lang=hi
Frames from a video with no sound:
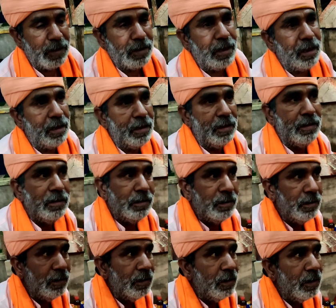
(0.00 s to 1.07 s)
भेजा
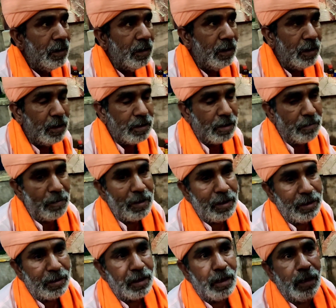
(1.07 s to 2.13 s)
राजा
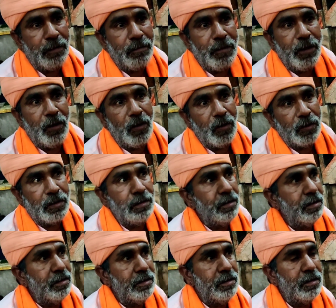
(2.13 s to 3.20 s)
बलि था विनोक
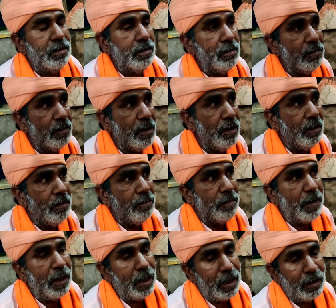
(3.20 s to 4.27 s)

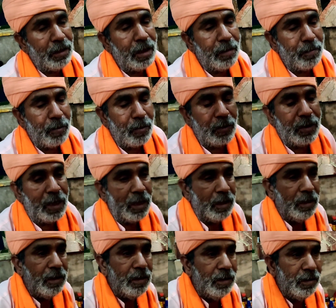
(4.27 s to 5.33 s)
प्रहलाद का पोता
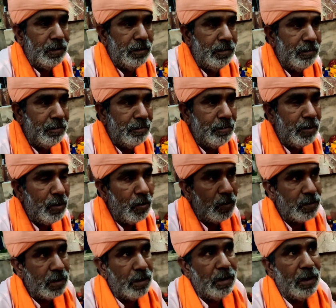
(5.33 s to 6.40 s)
विनोक
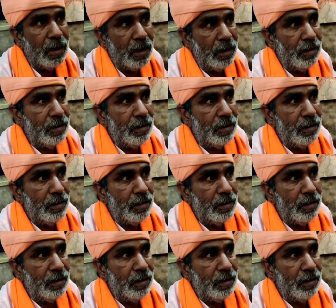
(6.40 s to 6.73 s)
चंद